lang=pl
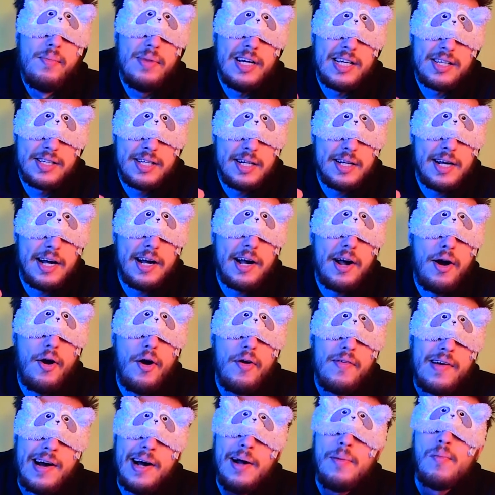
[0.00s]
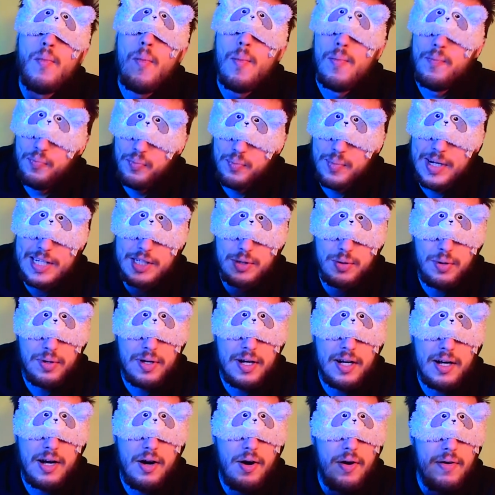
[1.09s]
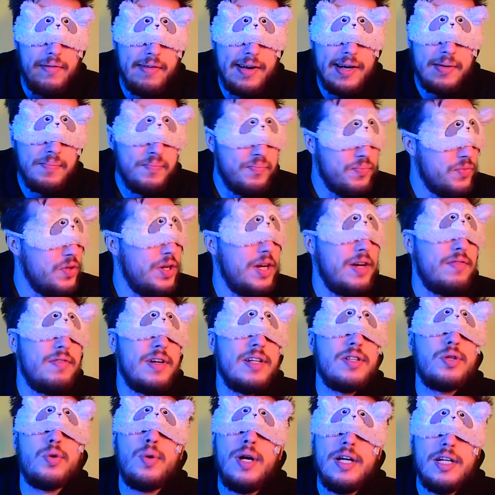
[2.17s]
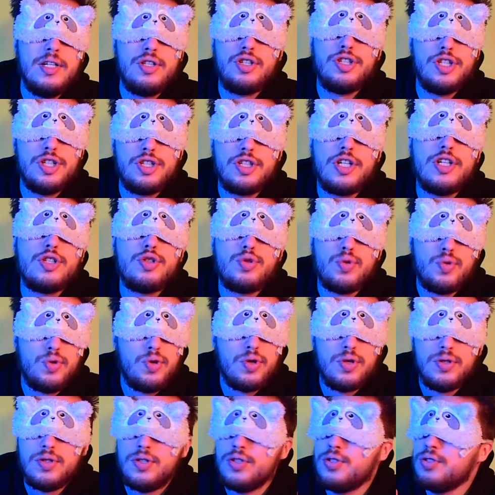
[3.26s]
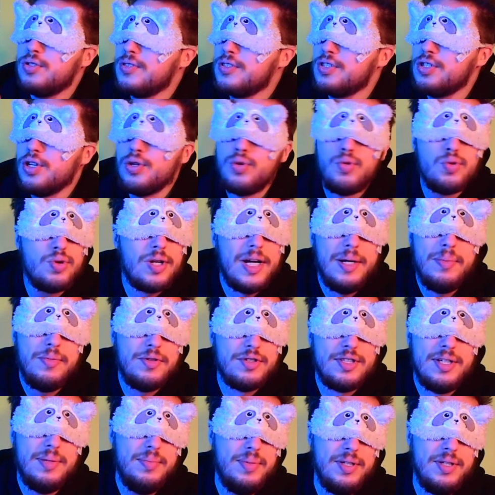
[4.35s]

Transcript: miazga kakaowa, masło kakaowe, no i ewentualnie troszeczkę cukru. No, co tutaj może